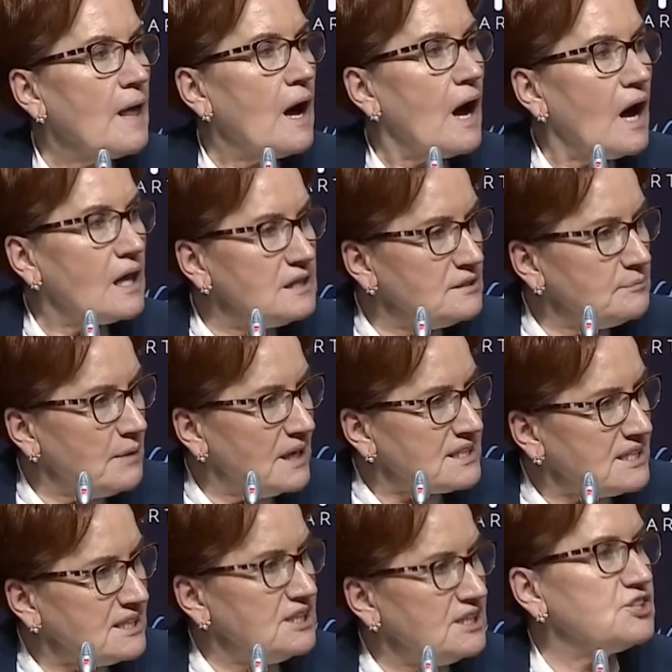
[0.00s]

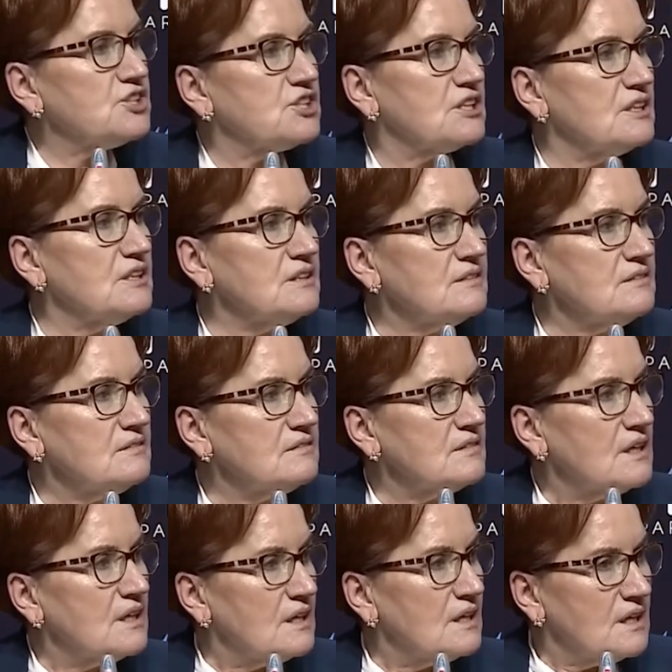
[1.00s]
alınması için
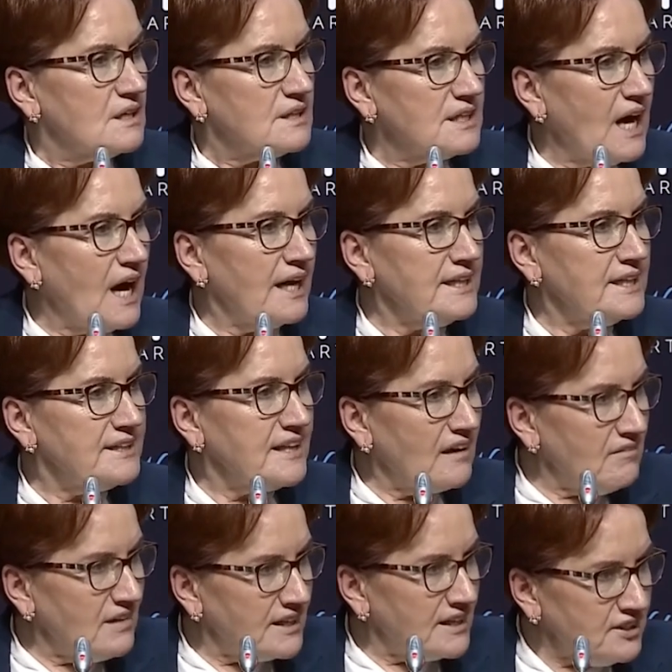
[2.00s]
yani
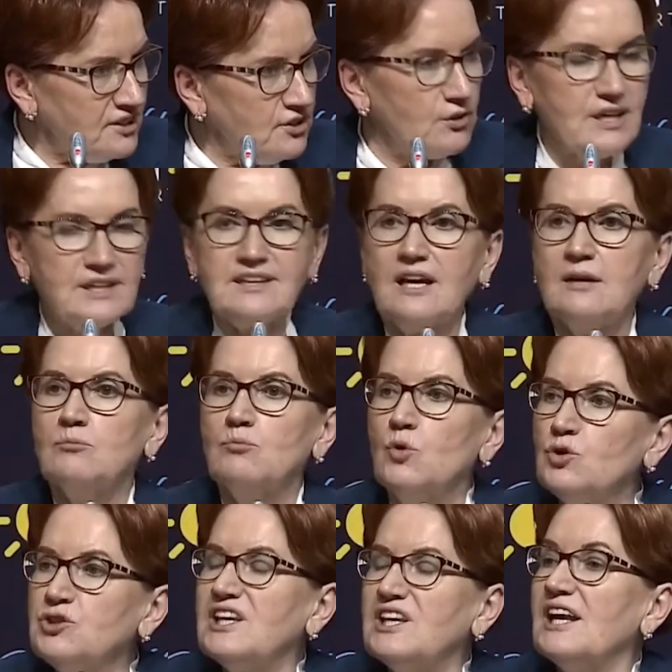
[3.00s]
devleti yöneten
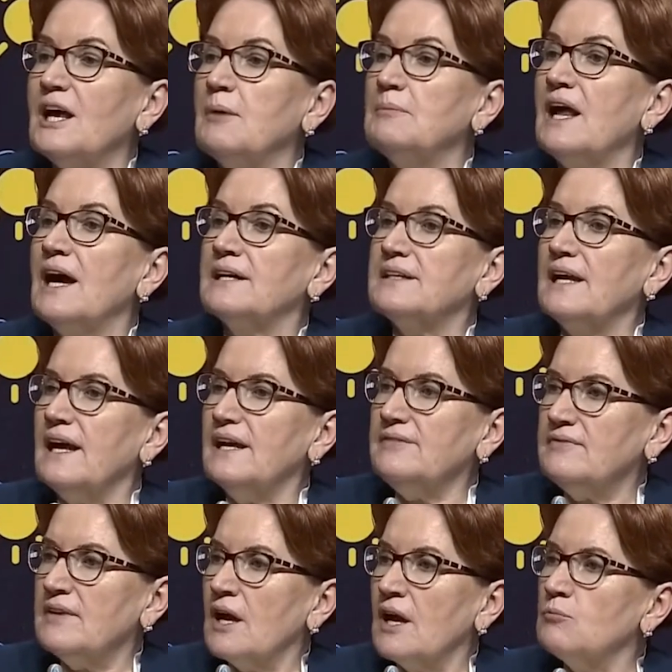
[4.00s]
muhteremlerden